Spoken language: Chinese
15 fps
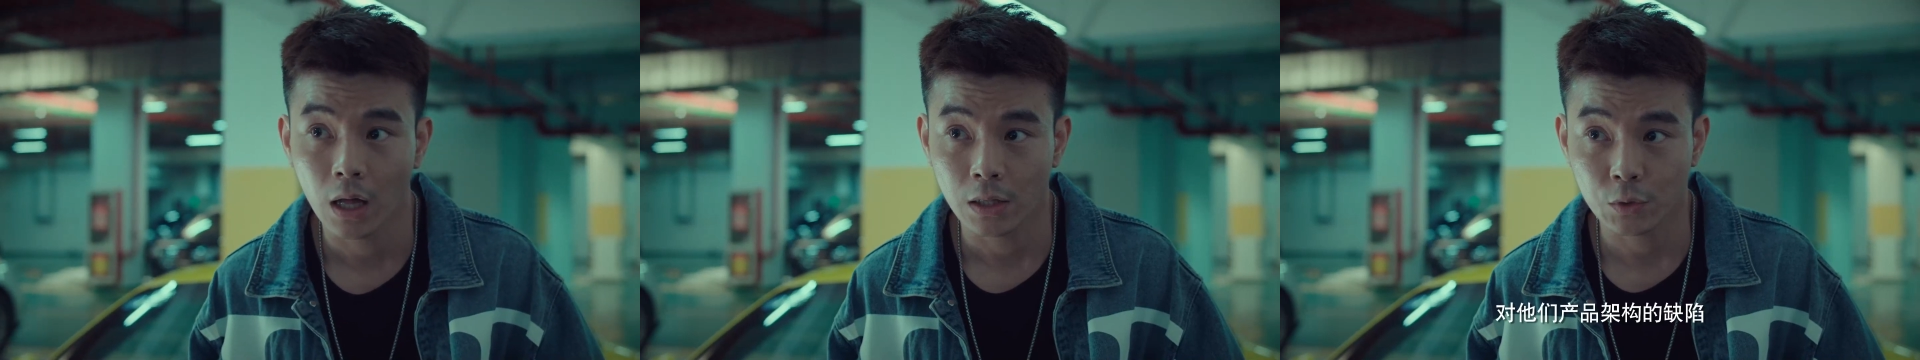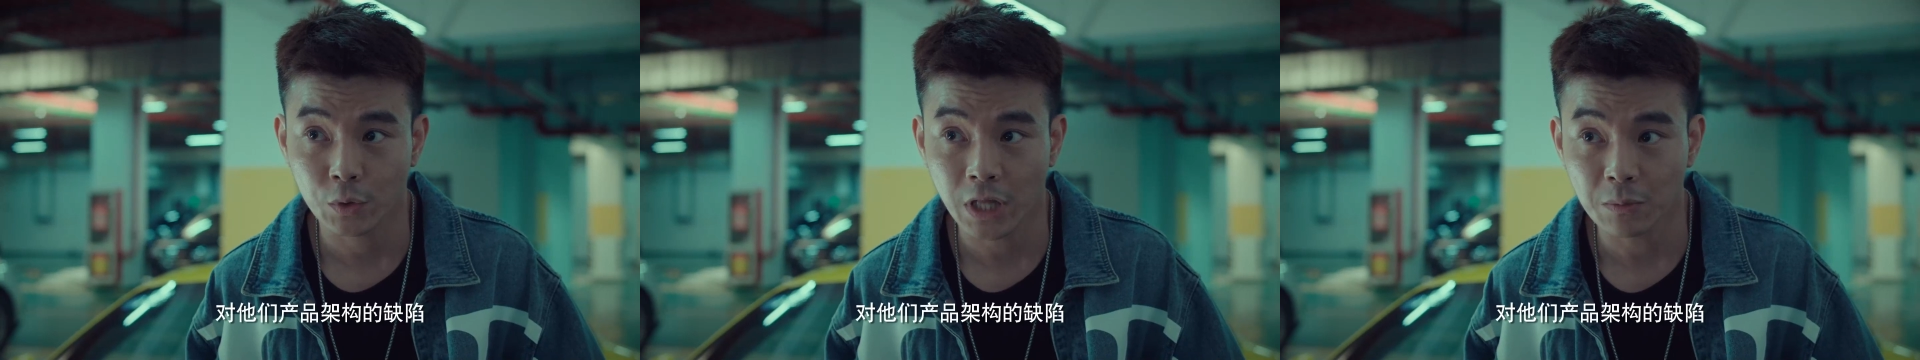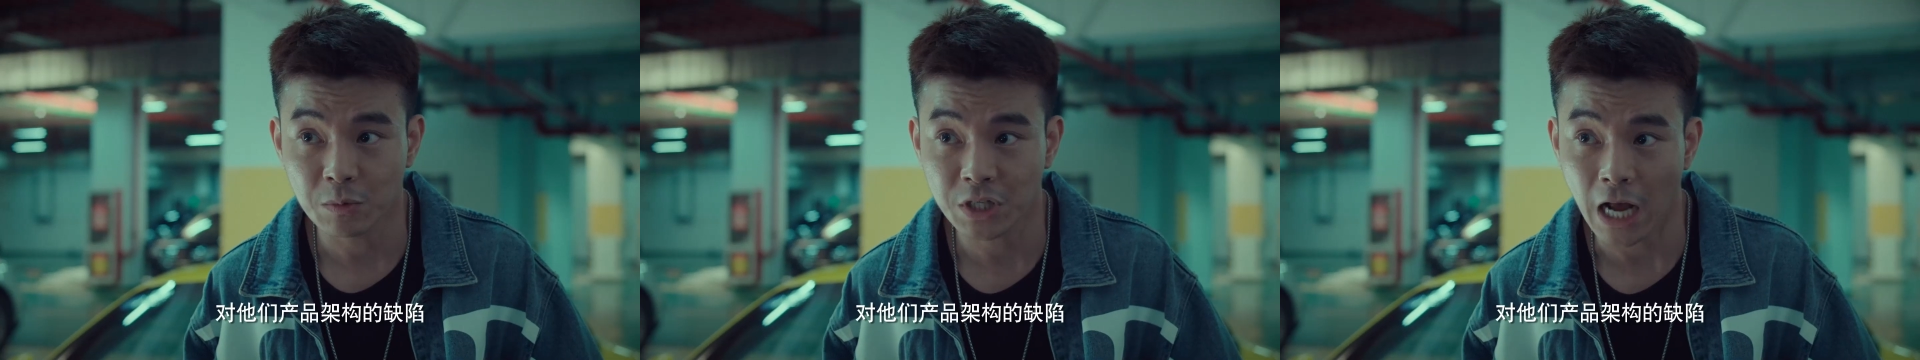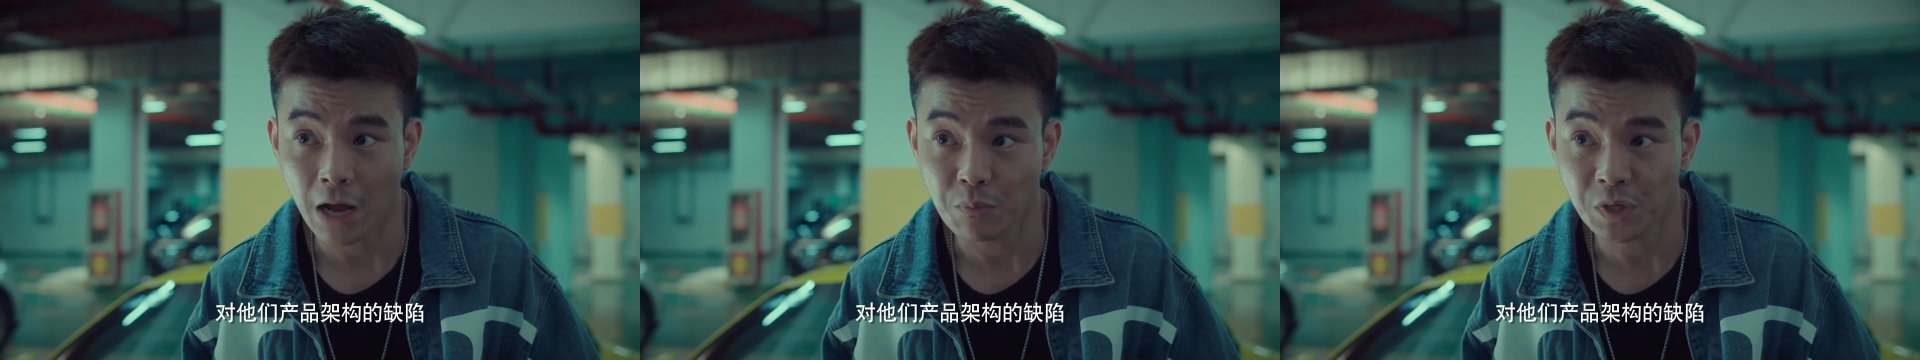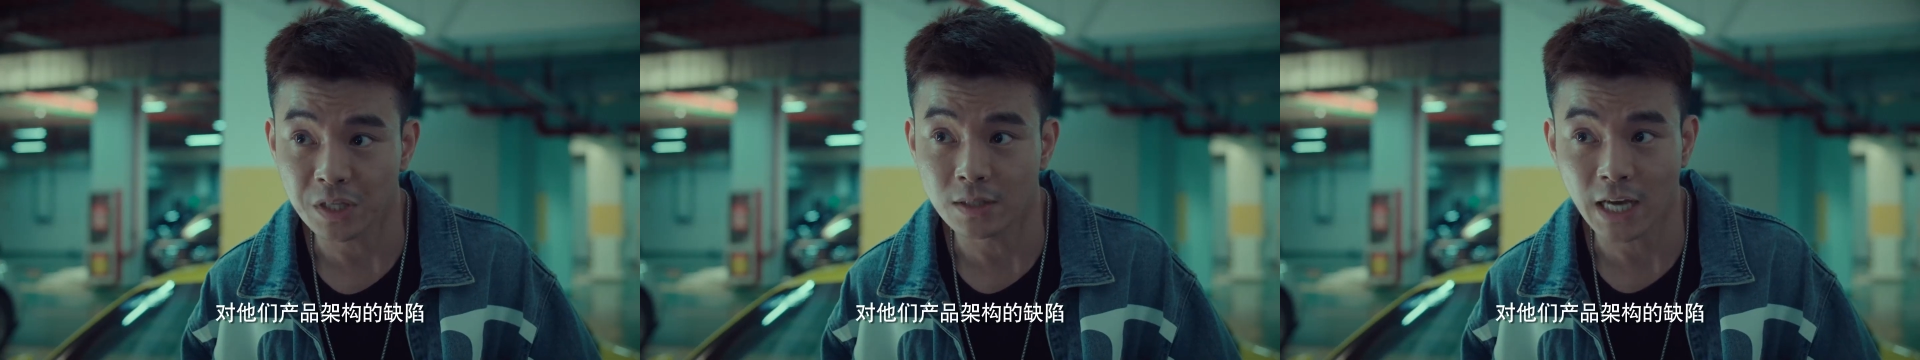对他们产
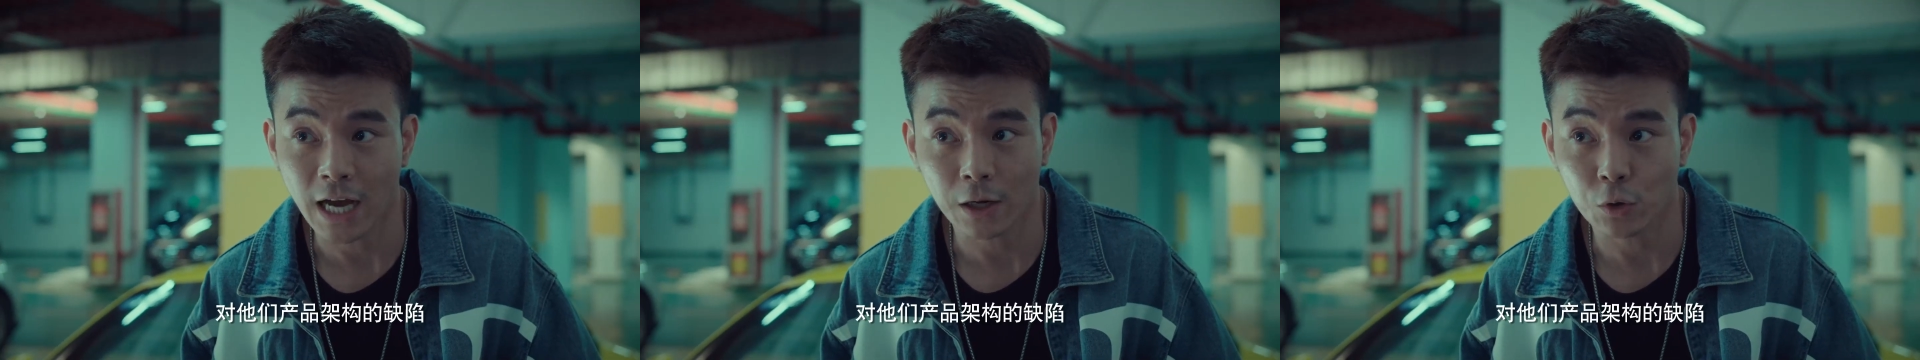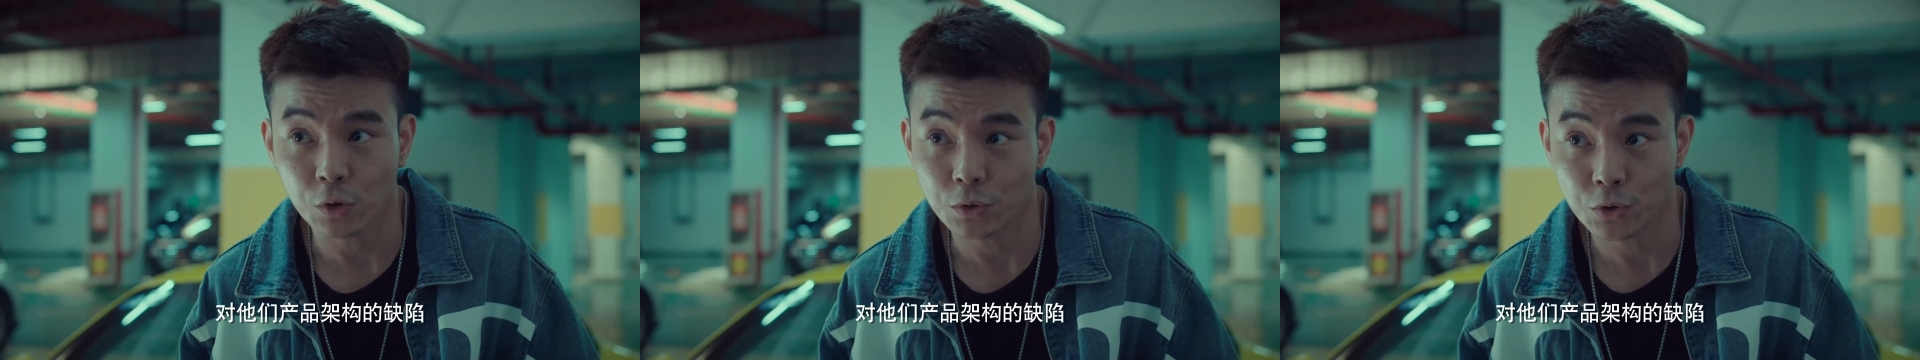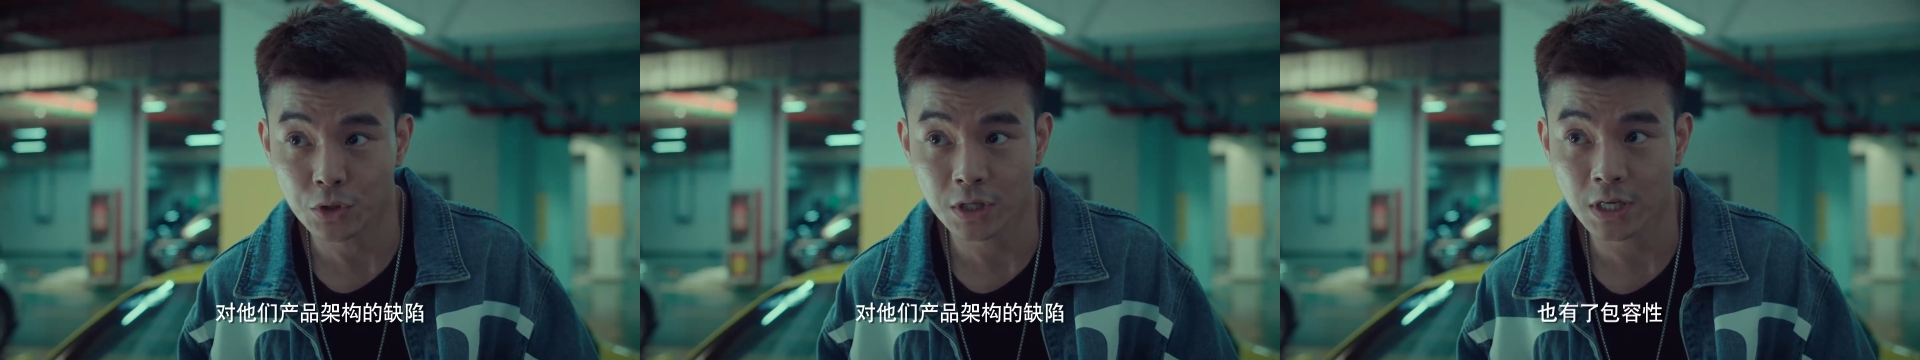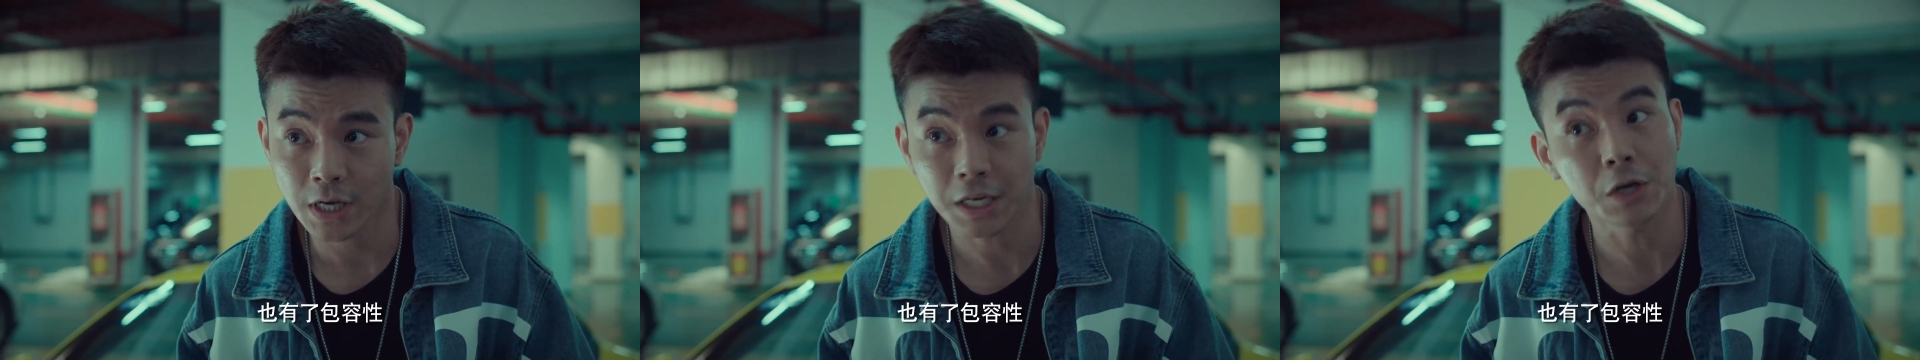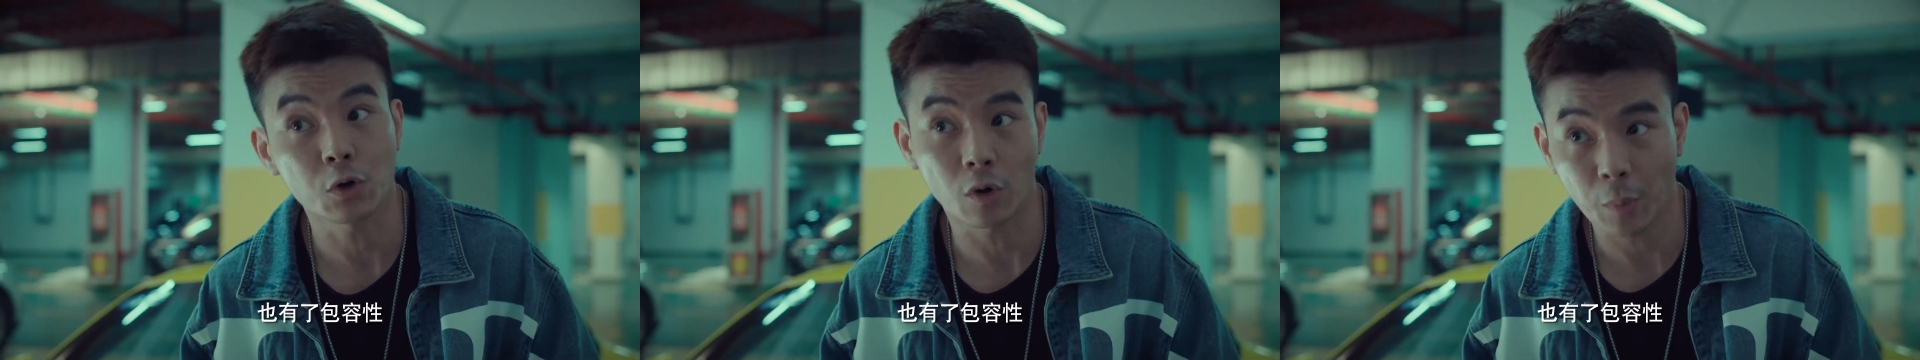品架构的缺陷也
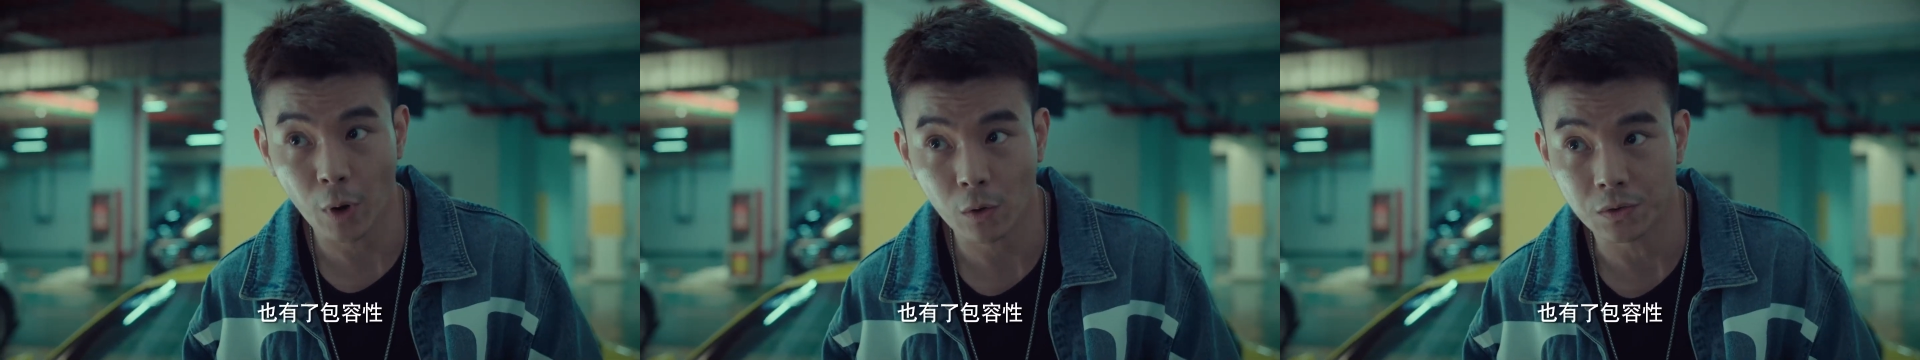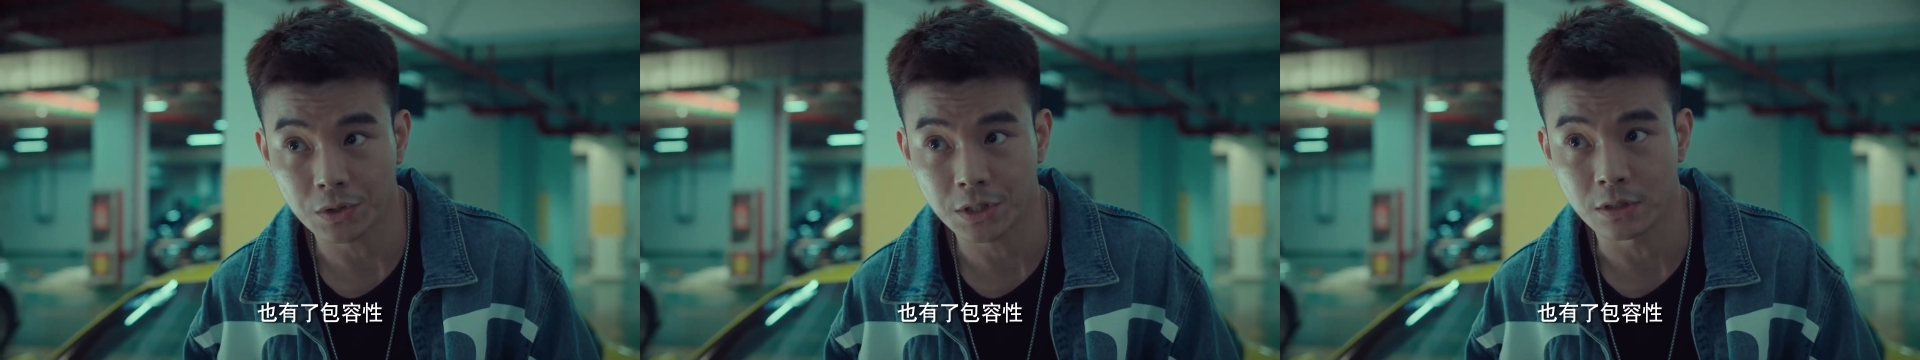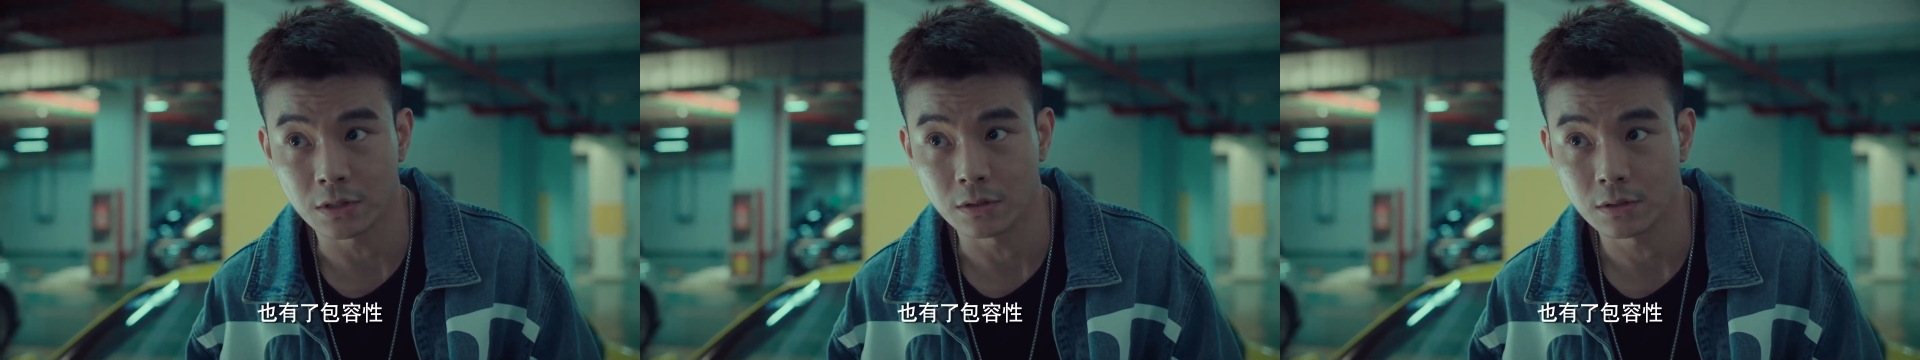有了包容性，